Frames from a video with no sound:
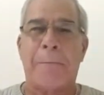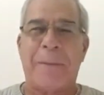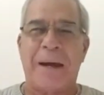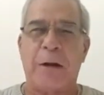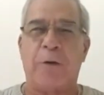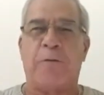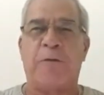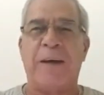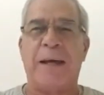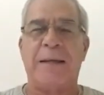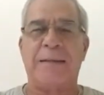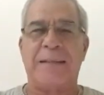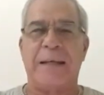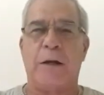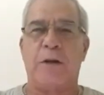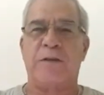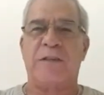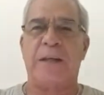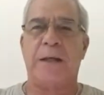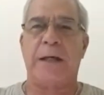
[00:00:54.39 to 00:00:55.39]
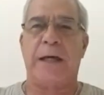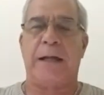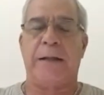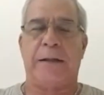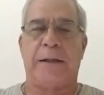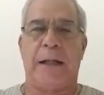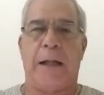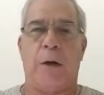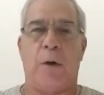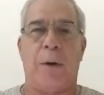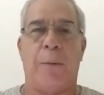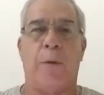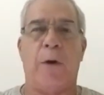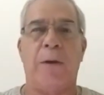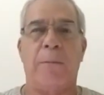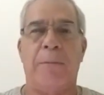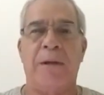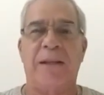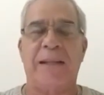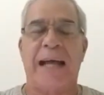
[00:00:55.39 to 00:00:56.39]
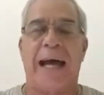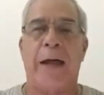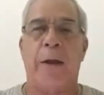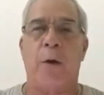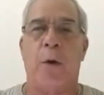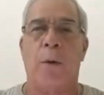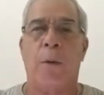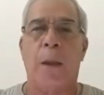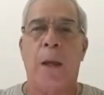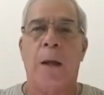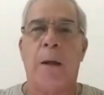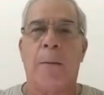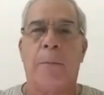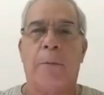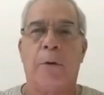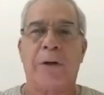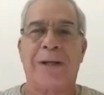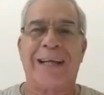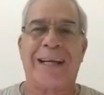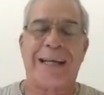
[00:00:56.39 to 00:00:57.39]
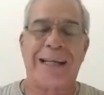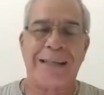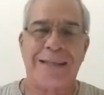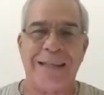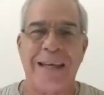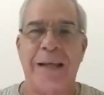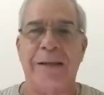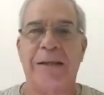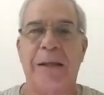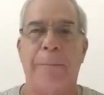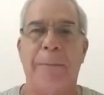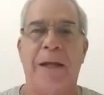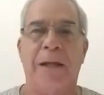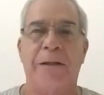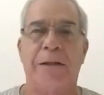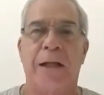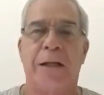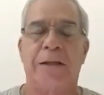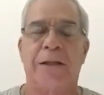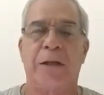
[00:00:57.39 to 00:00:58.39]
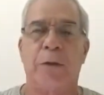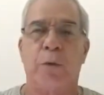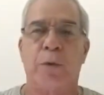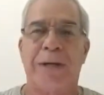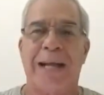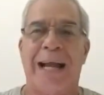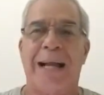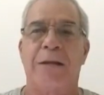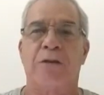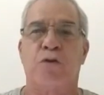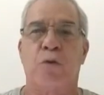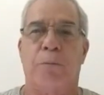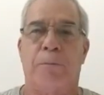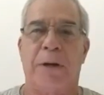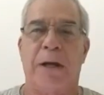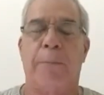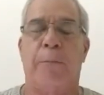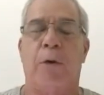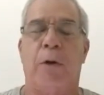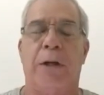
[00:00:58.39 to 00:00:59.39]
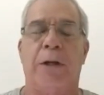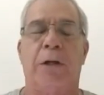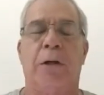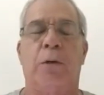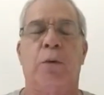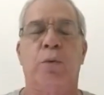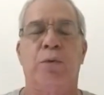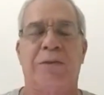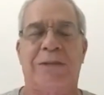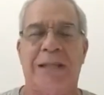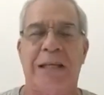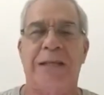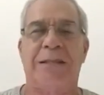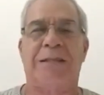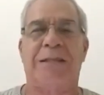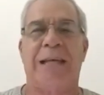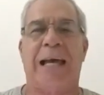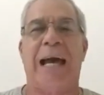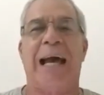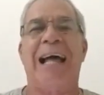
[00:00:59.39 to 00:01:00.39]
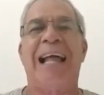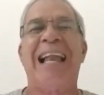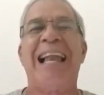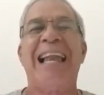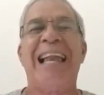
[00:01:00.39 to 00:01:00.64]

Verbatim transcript: Pero fíjense lo siguiente, lo hemos invitado porque recientemente el Tribunal Supremo de Justicia